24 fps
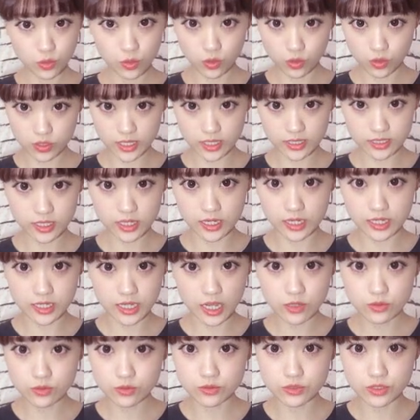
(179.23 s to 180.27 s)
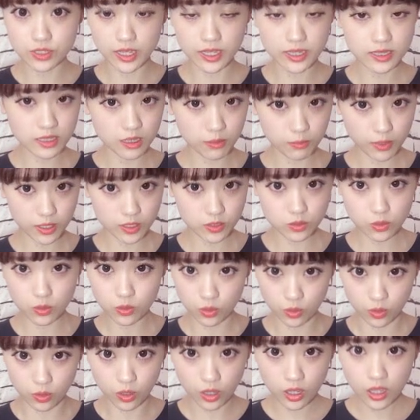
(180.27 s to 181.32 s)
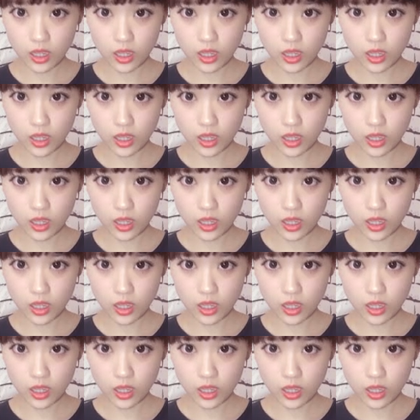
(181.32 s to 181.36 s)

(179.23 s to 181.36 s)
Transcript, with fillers: 報だったり韓国エンタメ情報